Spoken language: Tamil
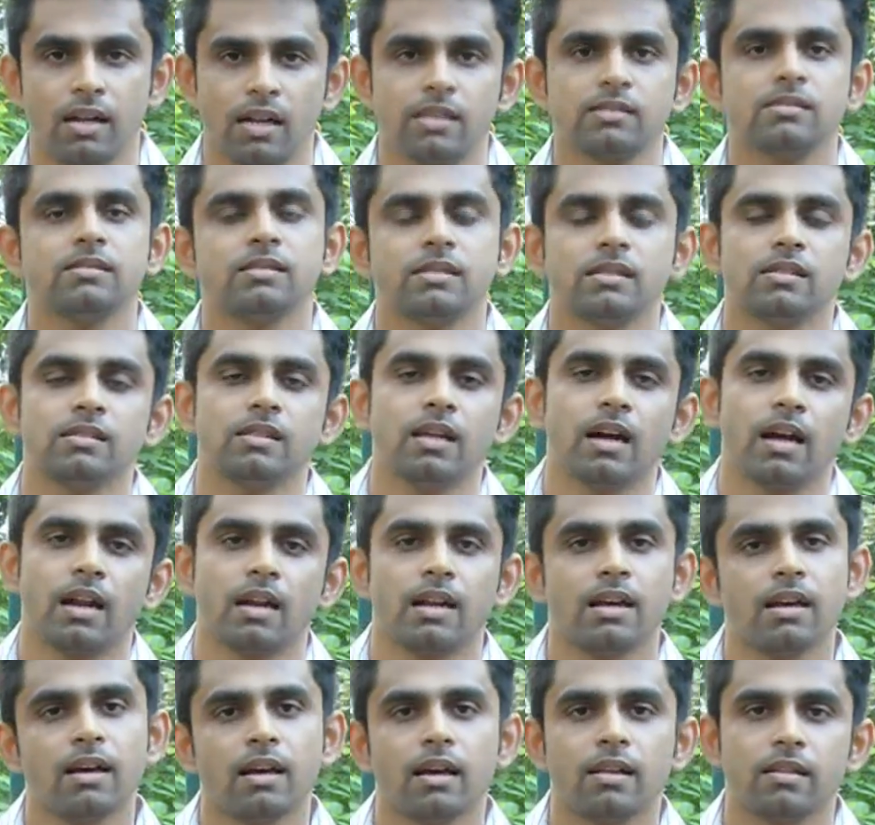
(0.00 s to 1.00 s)

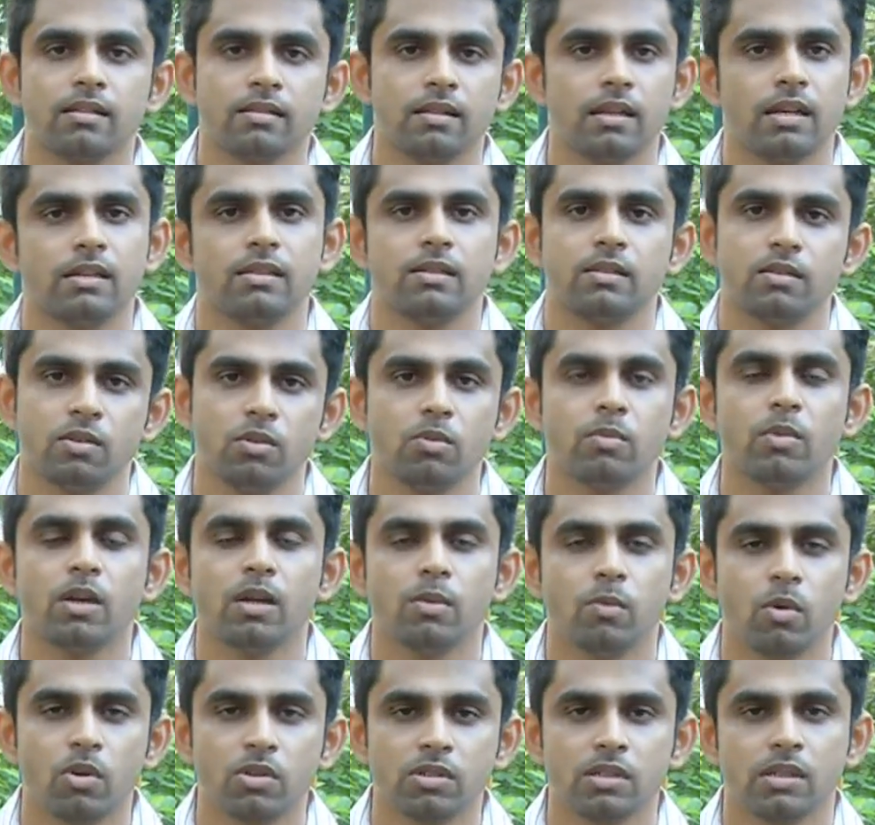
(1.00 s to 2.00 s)
ரசிச்சிருந்தாங்கன்னா அது தட்
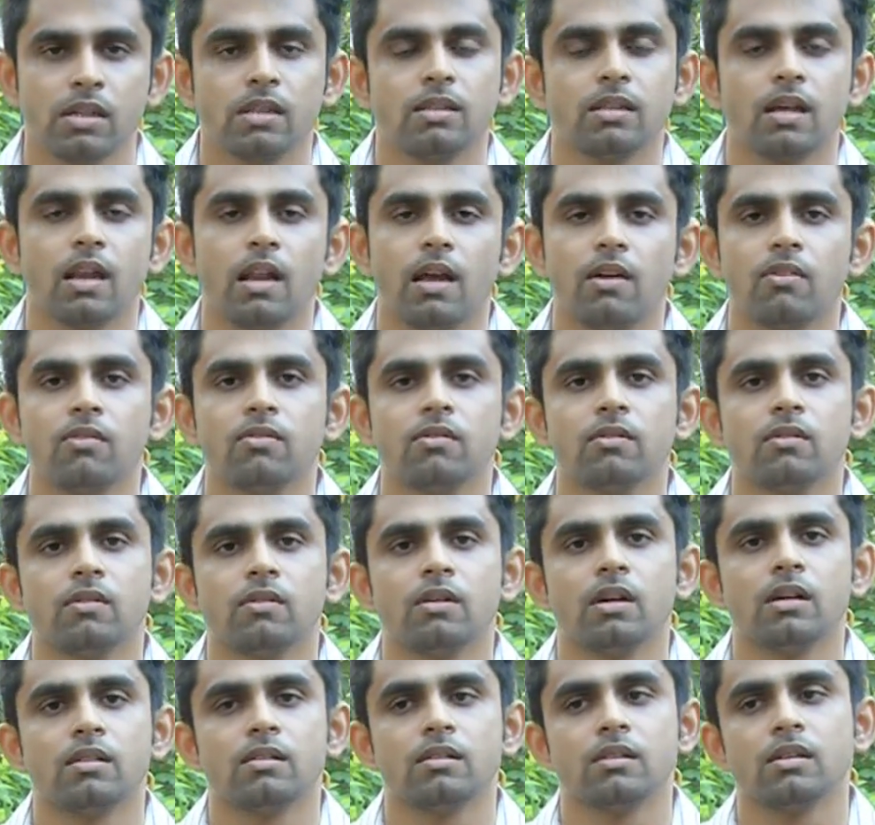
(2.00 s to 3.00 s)
ஹியூமன் எமோஷன் அந்த லவ்
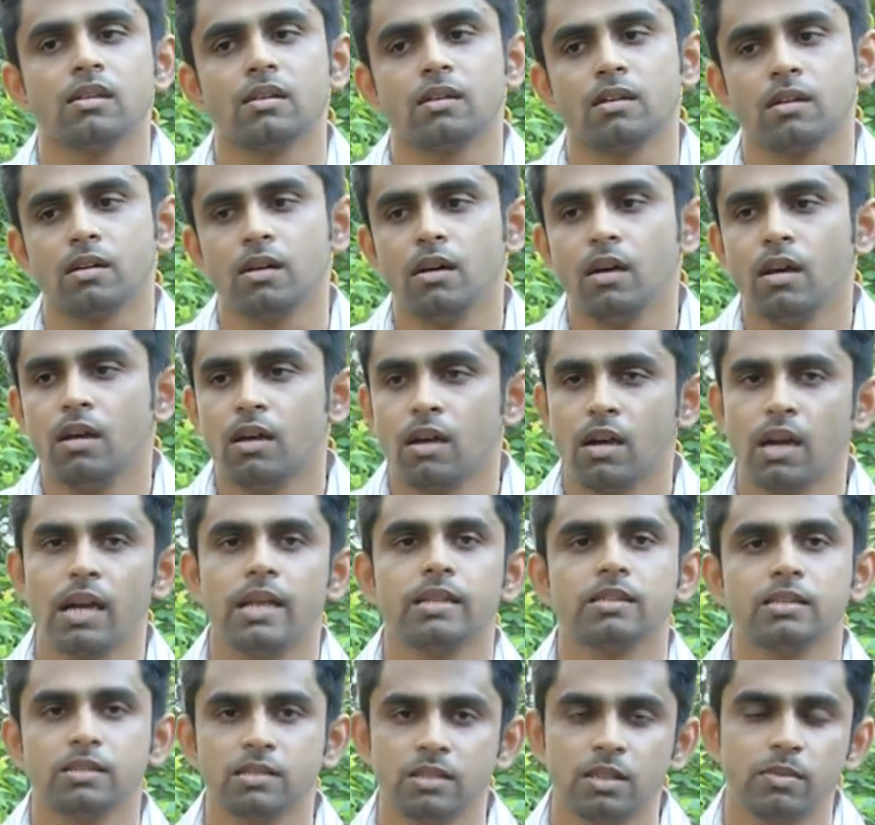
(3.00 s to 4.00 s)
அந்த
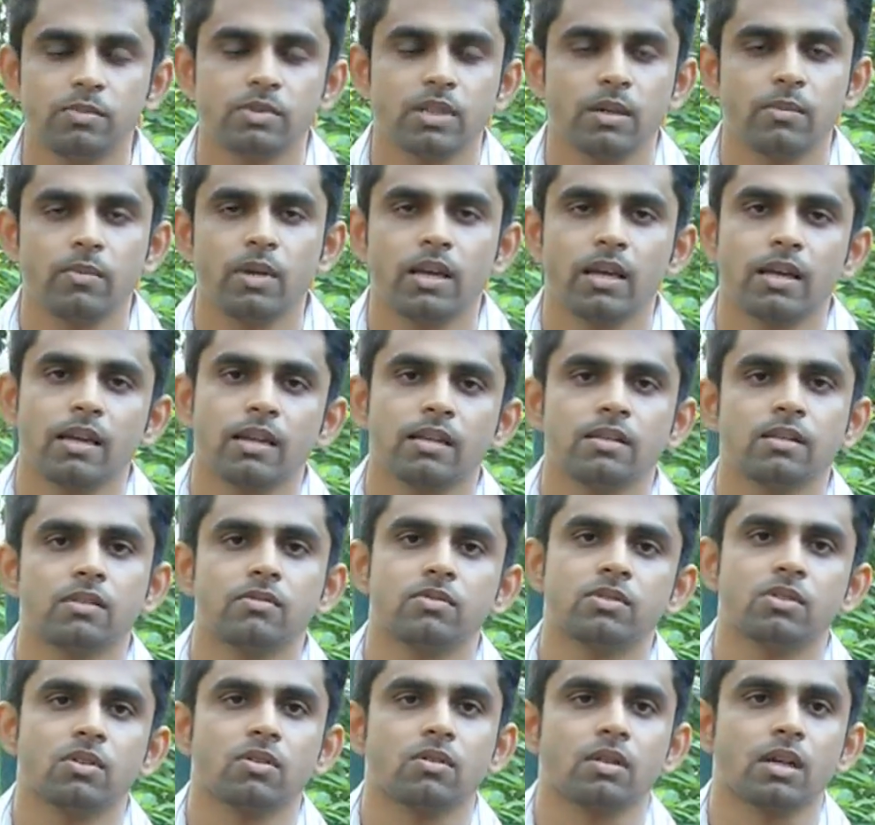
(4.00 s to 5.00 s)
ரிலேஷன்ஷிப்ஸ் அப்படிங்கிற அந்த
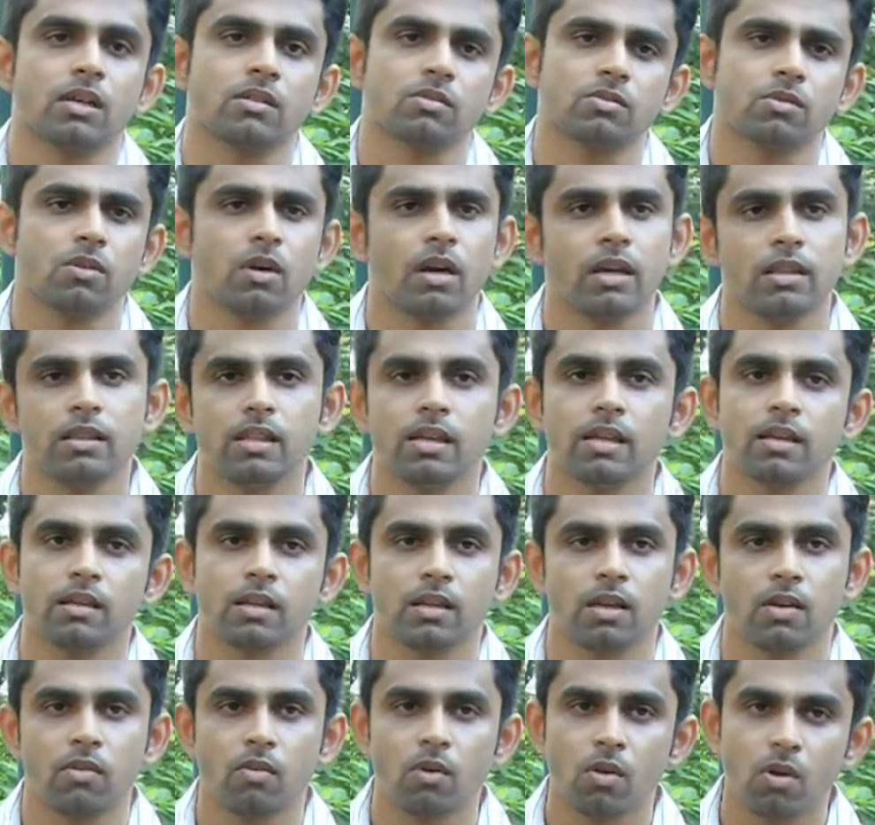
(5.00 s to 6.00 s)
விஷயம் தான் ஸோ ஐ திங்க்
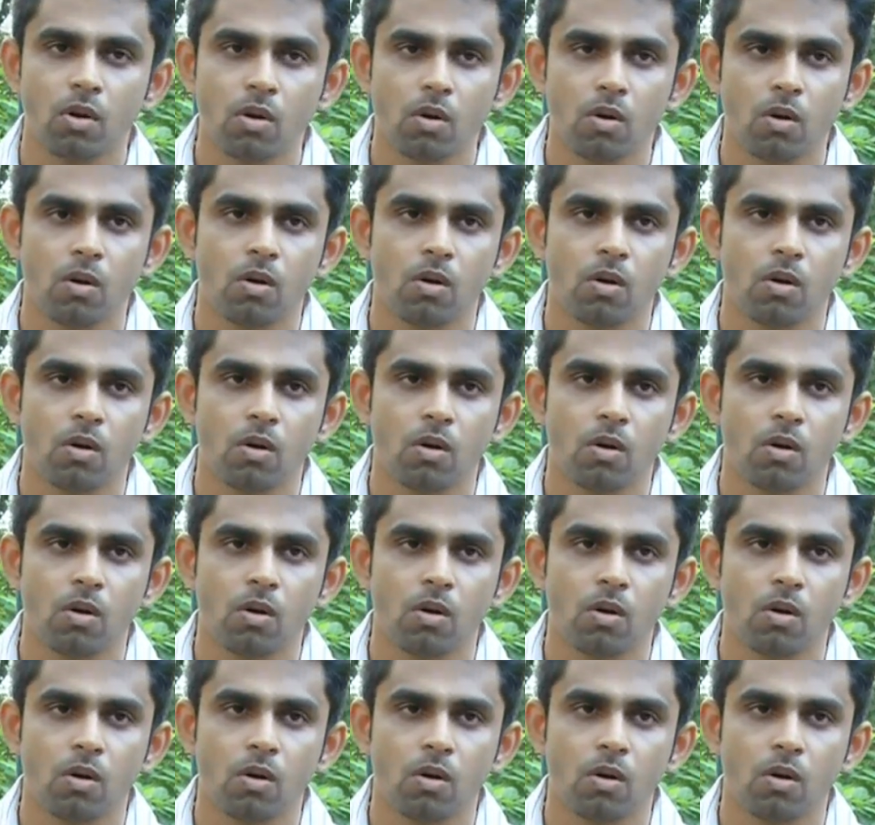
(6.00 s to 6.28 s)
எவ்வளோ